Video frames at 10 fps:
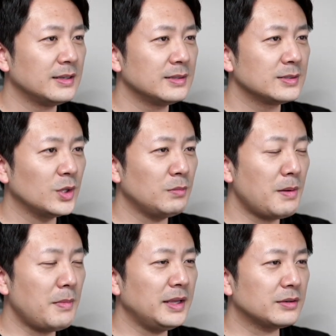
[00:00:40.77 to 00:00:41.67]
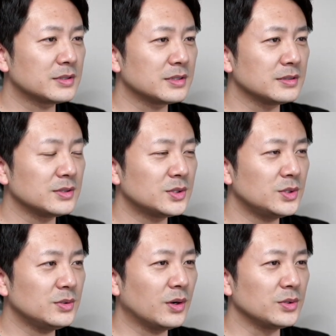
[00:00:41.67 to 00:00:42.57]
そのまま訳す
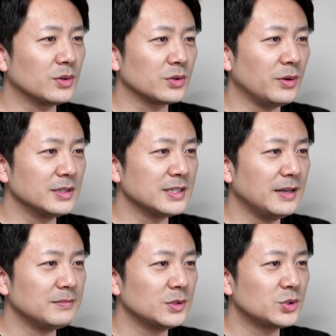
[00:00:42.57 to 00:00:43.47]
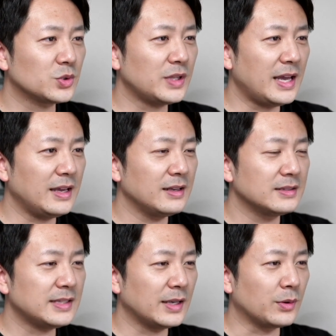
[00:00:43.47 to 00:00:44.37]
中国のことわざ、宿題、
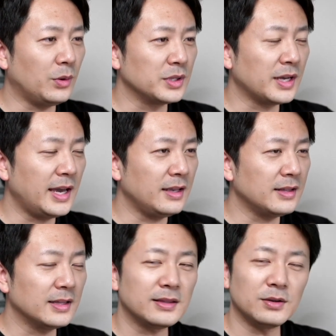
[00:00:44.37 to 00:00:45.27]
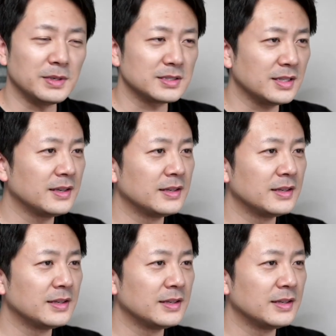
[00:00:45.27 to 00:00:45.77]
最後お願いなっておりますね。